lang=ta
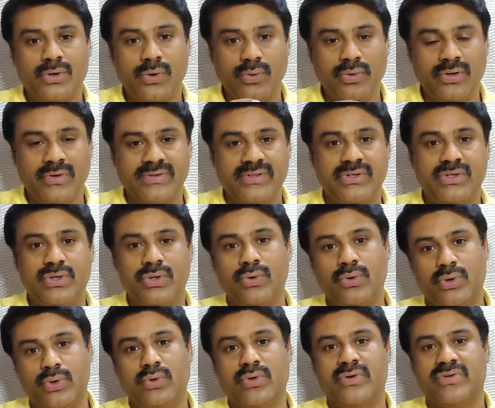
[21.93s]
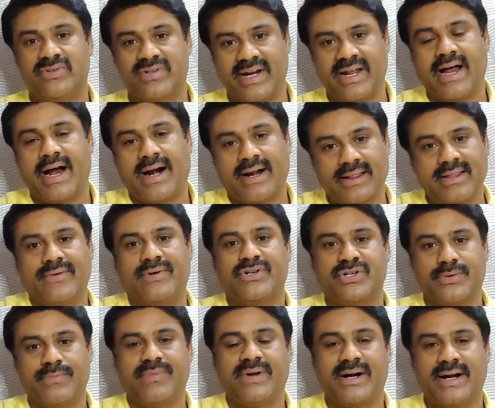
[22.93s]
டூ தௌசண்ட் டூ டூ தௌசண்ட் த்ரீ அடுத்த
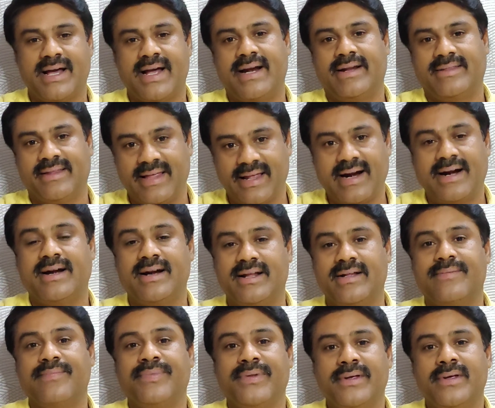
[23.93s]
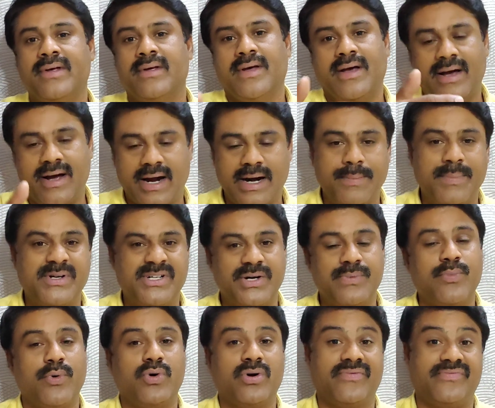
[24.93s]
வருஷம் ரெண்டாயிரத்தி இரண்டு
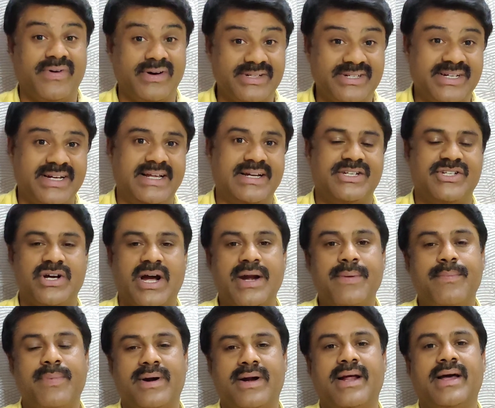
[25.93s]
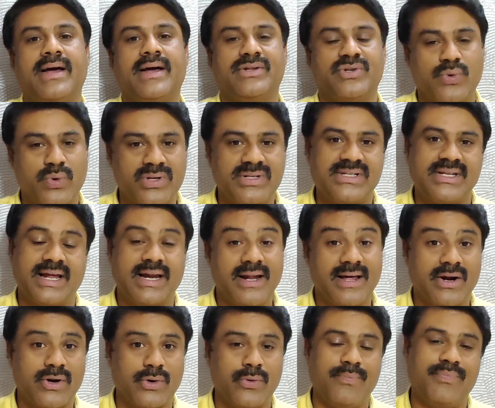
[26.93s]
அட்மிஷன் போட்டு ஃபர்ஸ்ட் இயர் ஜாயின் பண்ண ஸ்டூடெண்ட்ஸ்
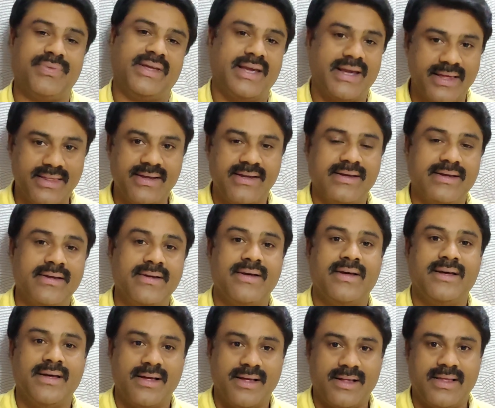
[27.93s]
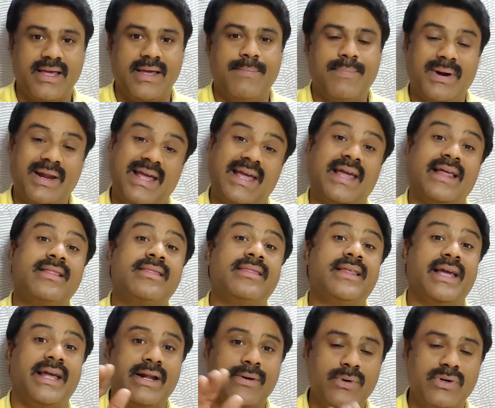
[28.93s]
எல்லாருக்கும் இது இப்போ நீங்கள்
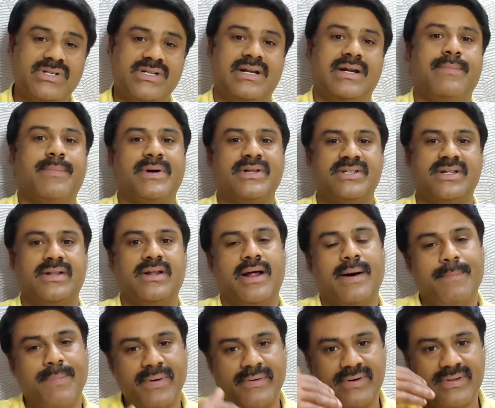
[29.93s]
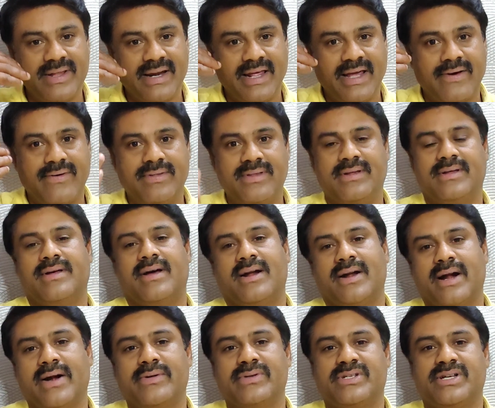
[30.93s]
எந்த யூனிவர்சிட்டியில் படித்திருந்தாலும் அப்போ வந்து நீங்கள் வந்து
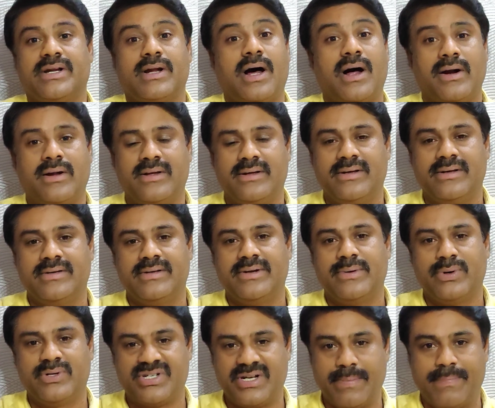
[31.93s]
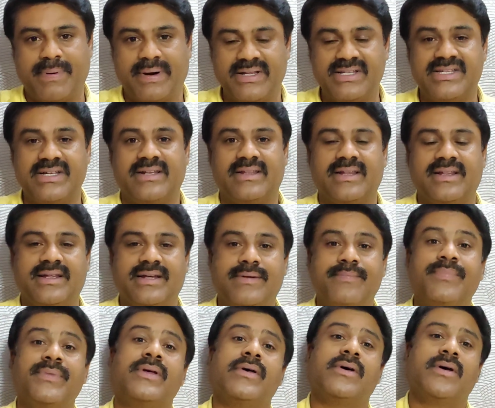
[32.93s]
அண்ணா யூனிவர்சிட்டி நாலு யூனிவர்சிட்டியை பிரிஞ்சிருந்தது
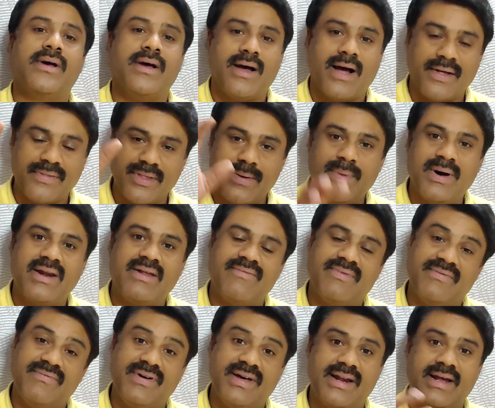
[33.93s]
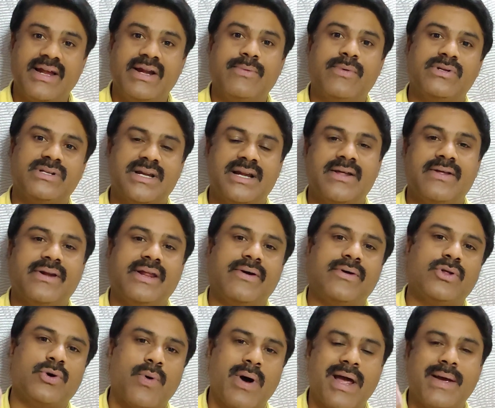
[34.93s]
அந்த மாதிரி வெவ்வேறு யூனிவர்சிட்டியில்
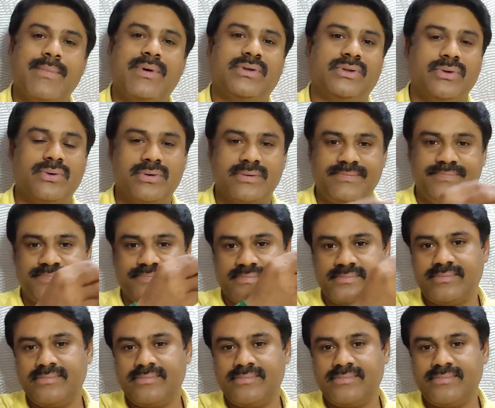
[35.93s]
நீங்கள் வந்து கோயம்புத்தூர்